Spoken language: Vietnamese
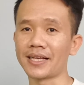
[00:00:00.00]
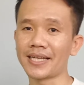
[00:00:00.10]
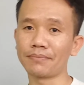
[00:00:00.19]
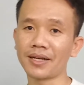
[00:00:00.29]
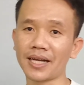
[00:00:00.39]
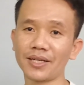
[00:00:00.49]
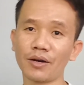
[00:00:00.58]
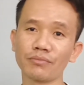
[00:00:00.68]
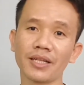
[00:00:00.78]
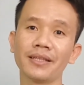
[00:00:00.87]
là xem tất cả những
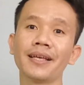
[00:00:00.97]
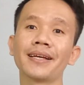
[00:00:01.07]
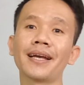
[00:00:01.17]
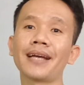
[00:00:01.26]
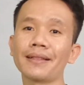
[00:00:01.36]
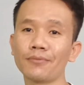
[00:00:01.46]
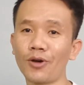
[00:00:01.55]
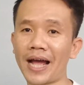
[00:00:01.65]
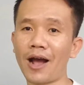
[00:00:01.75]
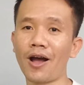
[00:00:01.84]
thông tin cái cách
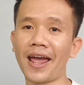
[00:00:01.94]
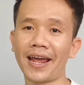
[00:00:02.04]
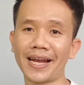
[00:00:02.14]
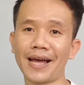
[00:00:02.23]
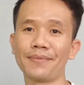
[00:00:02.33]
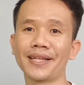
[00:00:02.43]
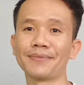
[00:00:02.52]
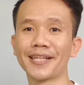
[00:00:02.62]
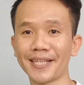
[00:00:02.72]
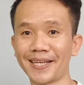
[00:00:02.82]
mua hàng nào mà anh
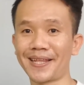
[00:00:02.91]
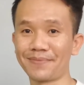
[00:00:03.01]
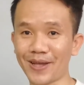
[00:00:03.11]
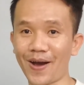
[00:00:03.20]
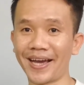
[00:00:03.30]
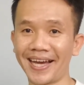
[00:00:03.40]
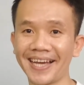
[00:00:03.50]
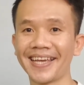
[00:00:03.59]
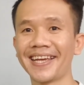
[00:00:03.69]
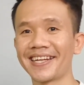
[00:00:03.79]
em thích thì anh em chọn
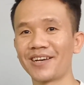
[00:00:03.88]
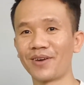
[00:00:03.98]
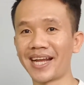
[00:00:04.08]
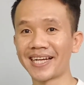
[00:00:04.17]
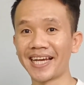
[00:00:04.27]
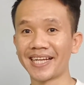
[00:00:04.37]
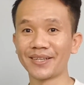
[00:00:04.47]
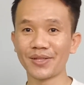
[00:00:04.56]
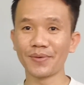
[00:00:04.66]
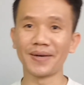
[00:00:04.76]
ha đừng quên đăng ký kênh
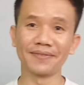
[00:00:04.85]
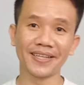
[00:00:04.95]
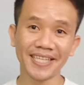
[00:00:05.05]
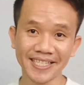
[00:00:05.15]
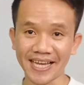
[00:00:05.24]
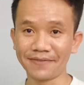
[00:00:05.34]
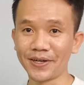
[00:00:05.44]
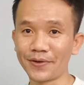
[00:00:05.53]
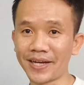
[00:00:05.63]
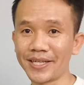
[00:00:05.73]
youtube của mình và chia sẻ
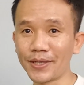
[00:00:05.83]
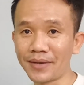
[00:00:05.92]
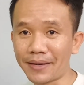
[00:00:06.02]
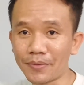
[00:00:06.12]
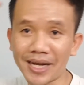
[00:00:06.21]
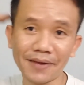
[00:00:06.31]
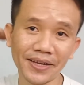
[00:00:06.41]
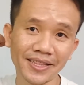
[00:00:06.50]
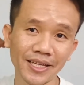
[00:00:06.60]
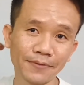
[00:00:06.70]
video này chúc anh em có một ngày làm
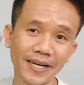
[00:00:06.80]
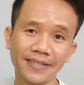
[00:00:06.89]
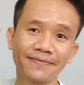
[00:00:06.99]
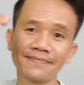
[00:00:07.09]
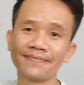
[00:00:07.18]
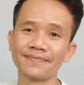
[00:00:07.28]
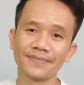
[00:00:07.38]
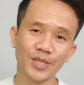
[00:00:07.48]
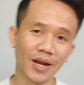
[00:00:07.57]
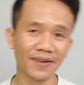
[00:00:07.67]
việc tuyệt vời
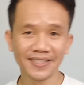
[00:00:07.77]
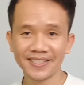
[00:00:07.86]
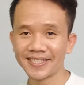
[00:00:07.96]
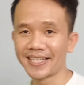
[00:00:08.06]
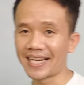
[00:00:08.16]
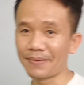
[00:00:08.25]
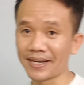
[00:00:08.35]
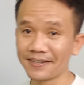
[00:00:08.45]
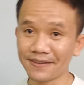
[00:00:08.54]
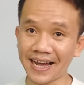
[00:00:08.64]
đó là Vinh xin chào tạm
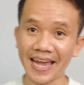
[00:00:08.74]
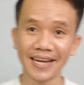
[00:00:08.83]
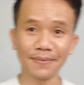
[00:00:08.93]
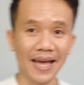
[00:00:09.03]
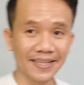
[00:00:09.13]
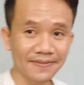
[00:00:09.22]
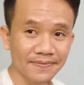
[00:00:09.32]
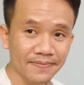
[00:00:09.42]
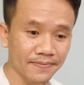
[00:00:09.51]
biệt và hẹn gặp lại